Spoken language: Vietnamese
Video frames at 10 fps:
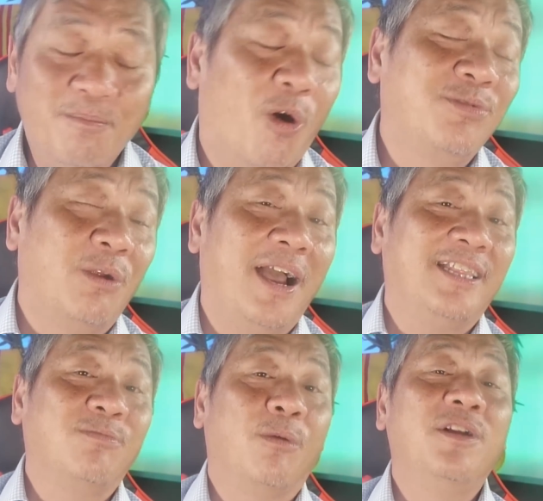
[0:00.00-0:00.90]
một trong hai
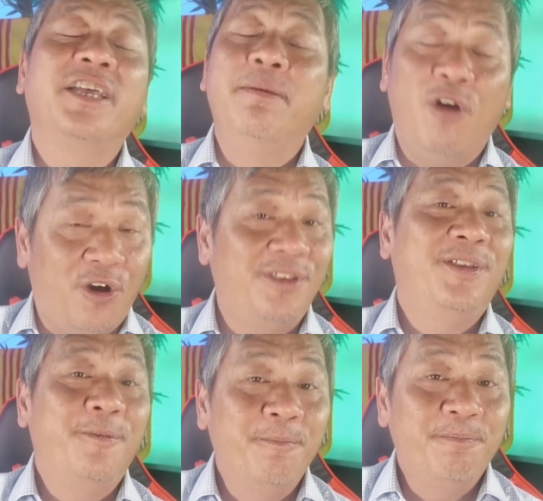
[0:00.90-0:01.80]
tổng thống rất hiếm hoi
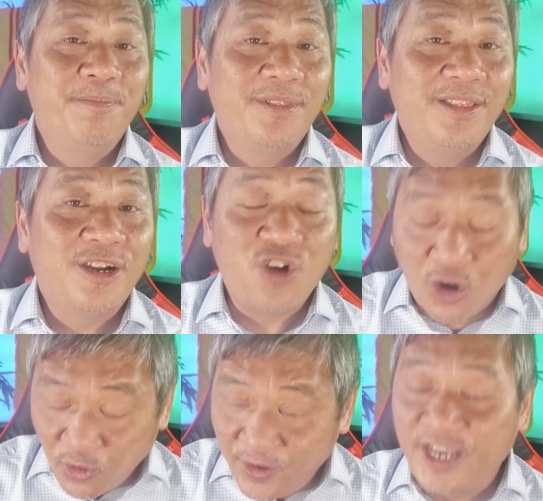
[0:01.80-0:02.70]

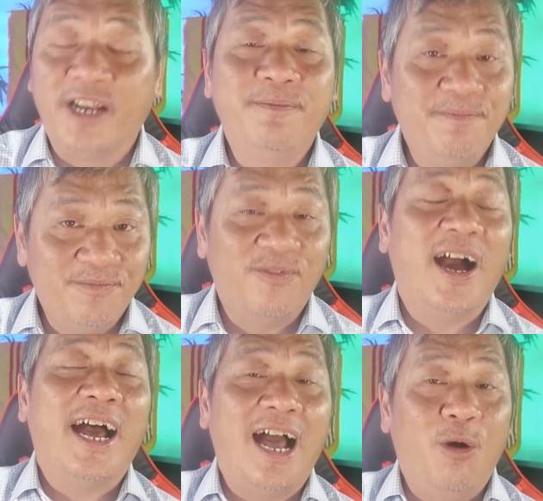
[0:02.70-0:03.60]
Ronald Reagan
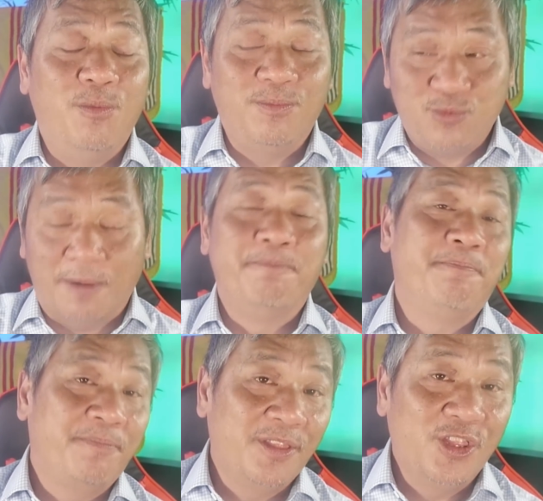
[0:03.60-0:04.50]
và ông Trump
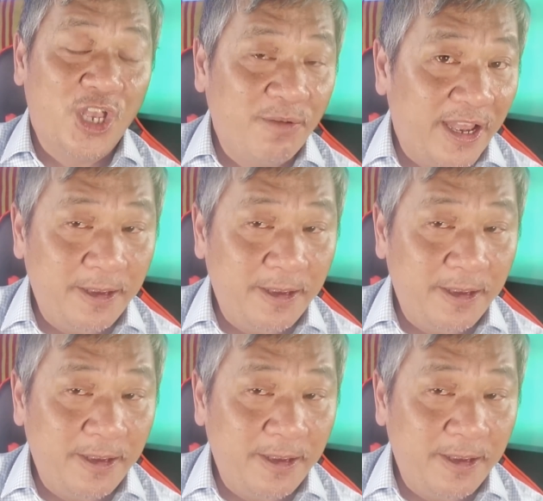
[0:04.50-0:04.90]
thì quý vị